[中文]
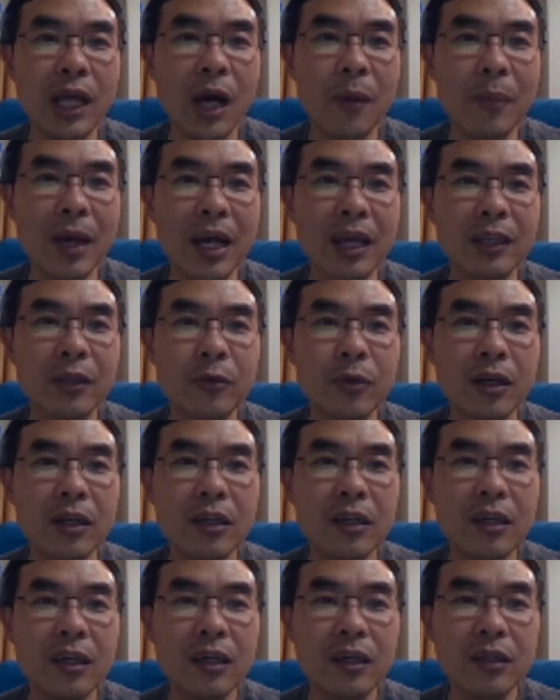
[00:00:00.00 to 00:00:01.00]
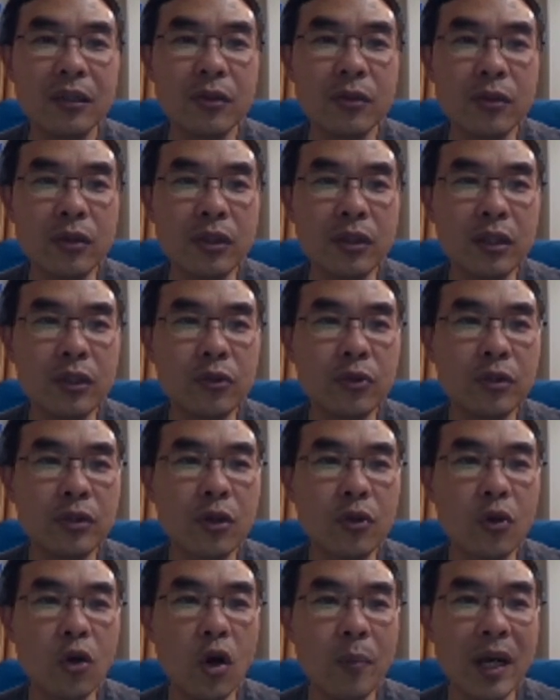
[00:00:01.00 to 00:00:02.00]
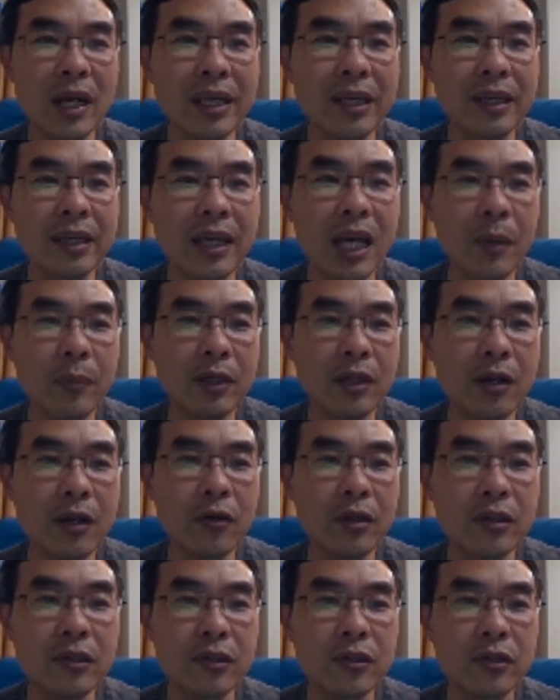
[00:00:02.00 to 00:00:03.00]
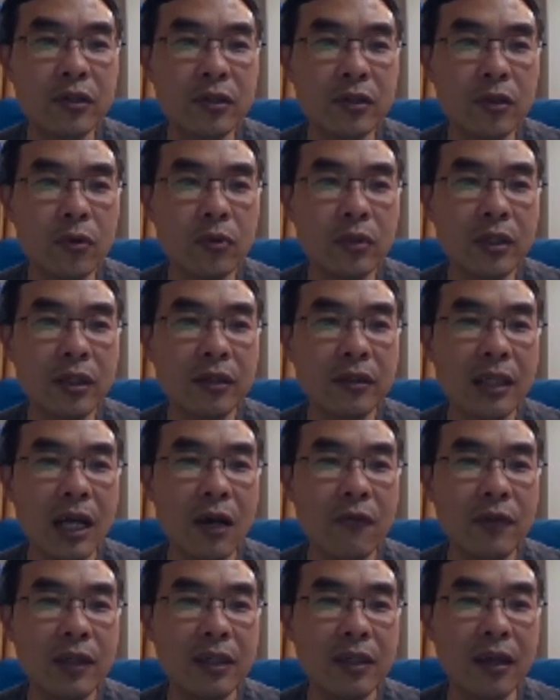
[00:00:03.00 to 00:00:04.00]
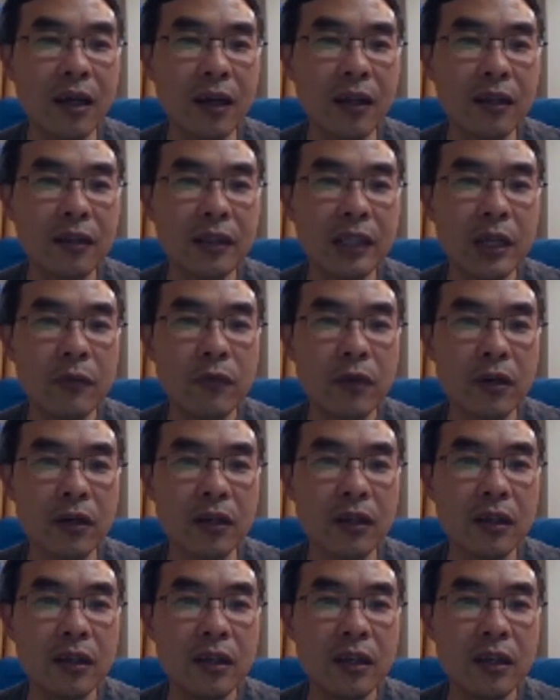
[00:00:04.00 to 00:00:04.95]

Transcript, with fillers: 哪卖，是吧？就是你去这 CoinMarketCap，然后你搜这个 Darwinia Network，